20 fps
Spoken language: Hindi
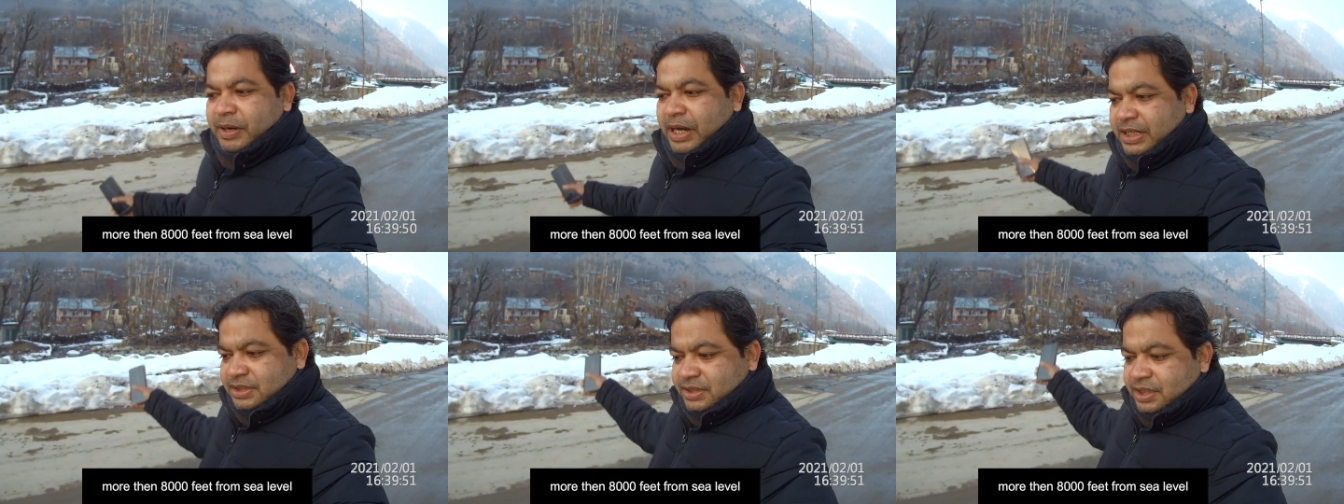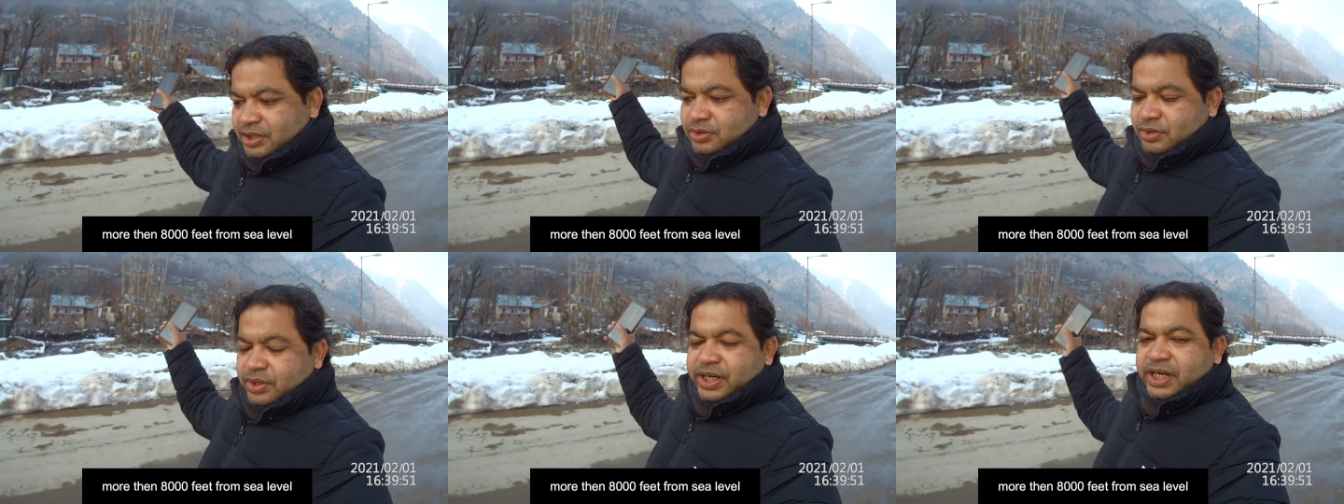बाद
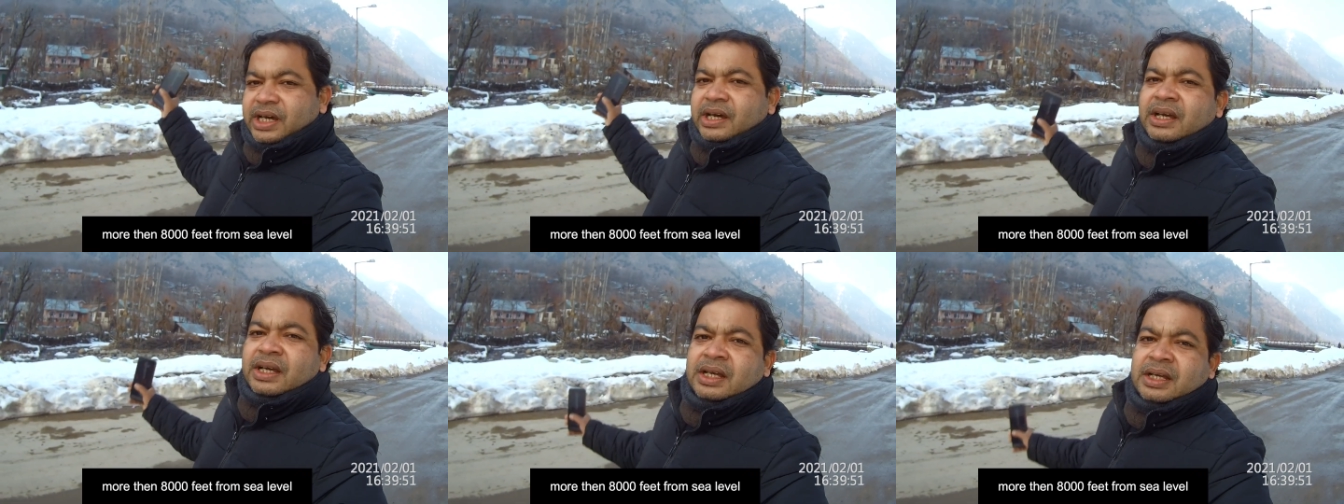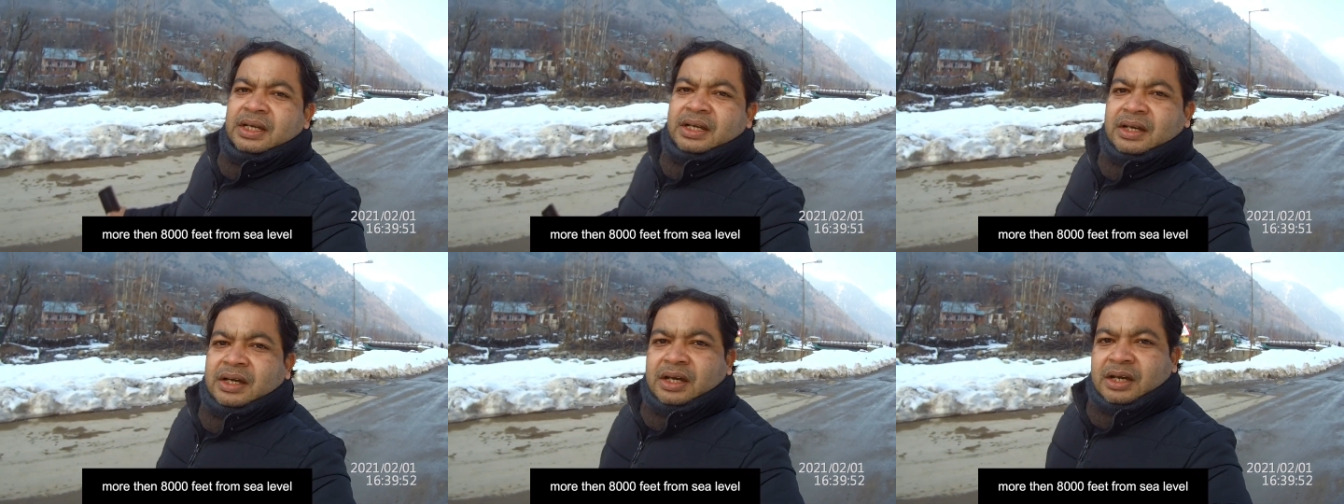से जो
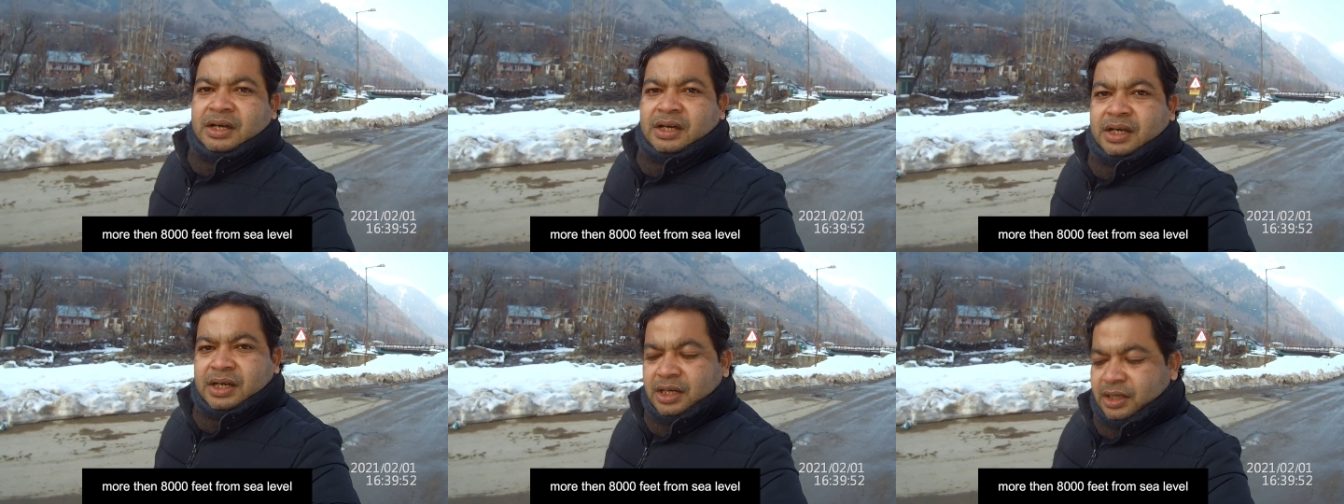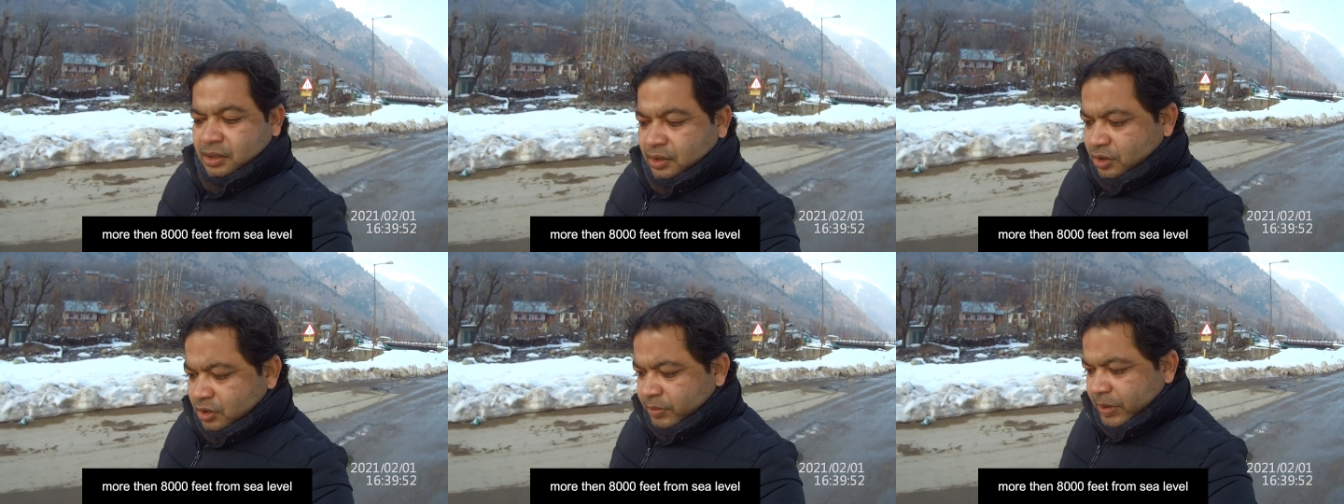है
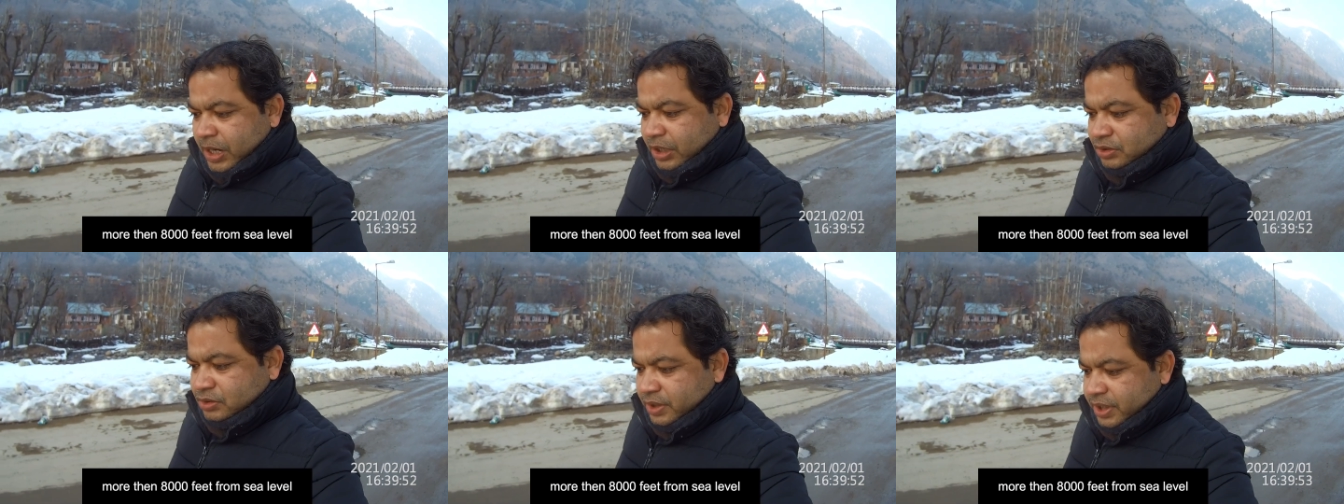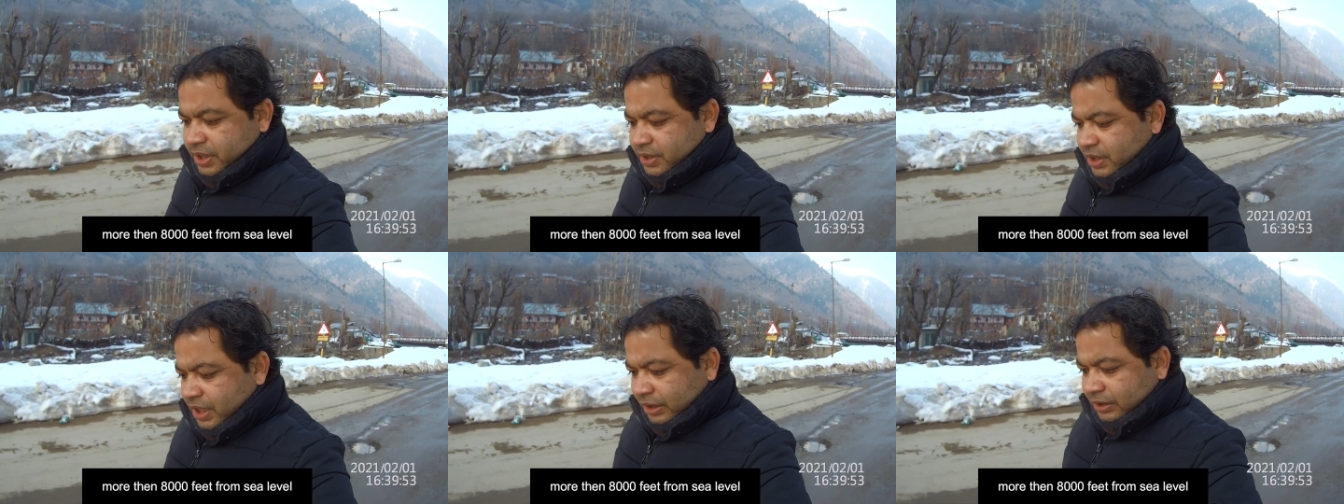लोग बाग जो
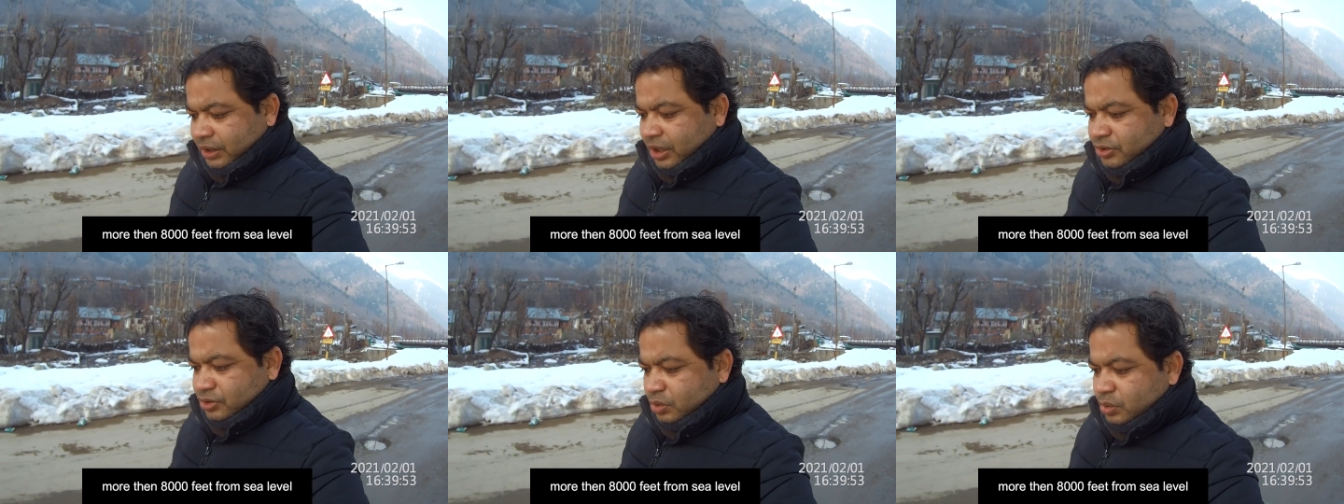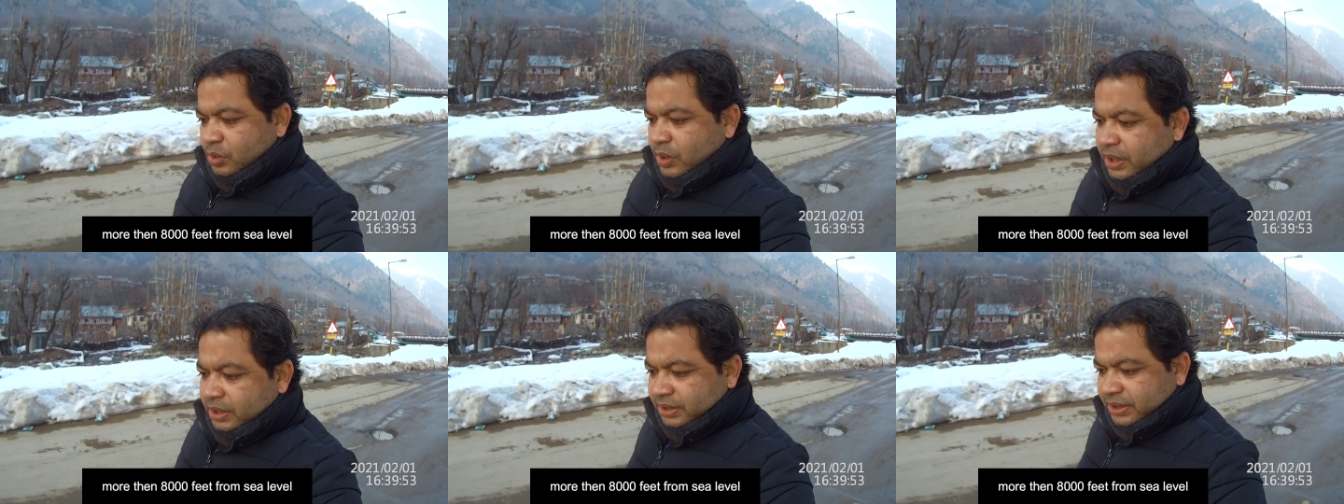है यात्रा
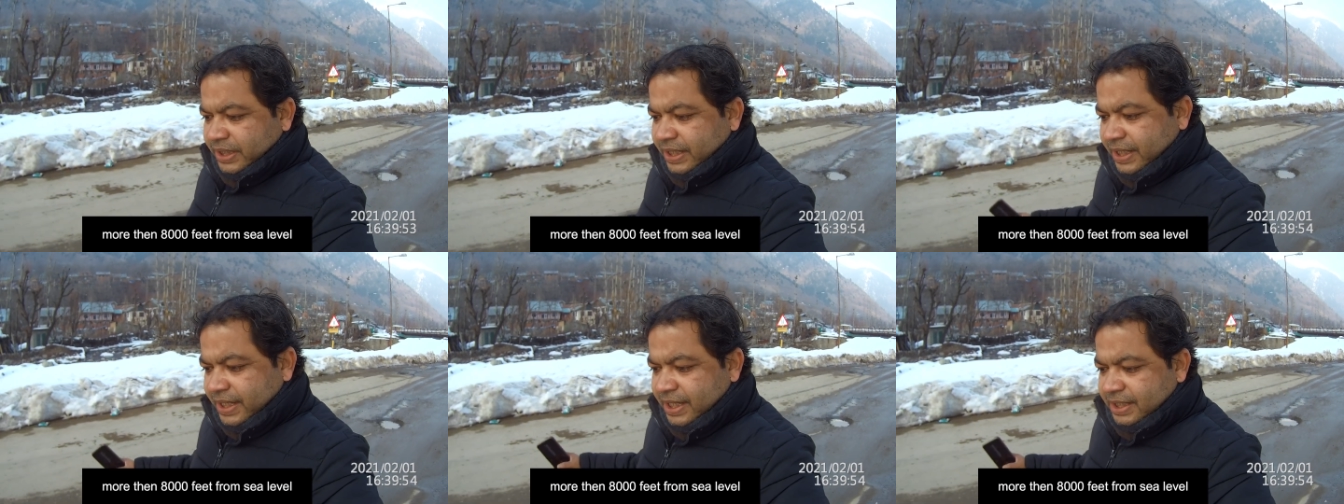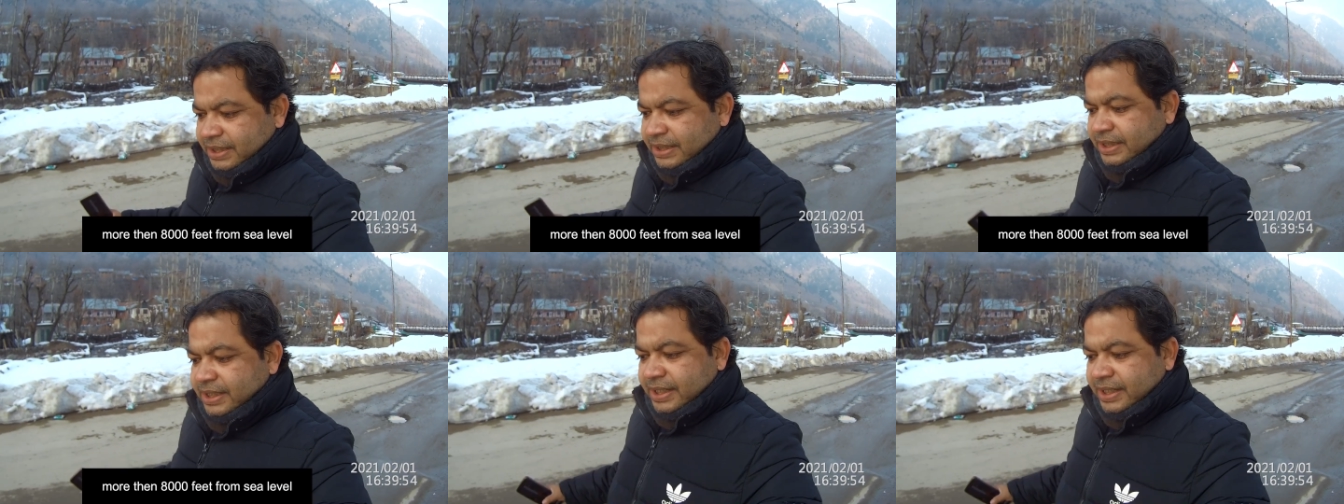शुरू करते हैं एक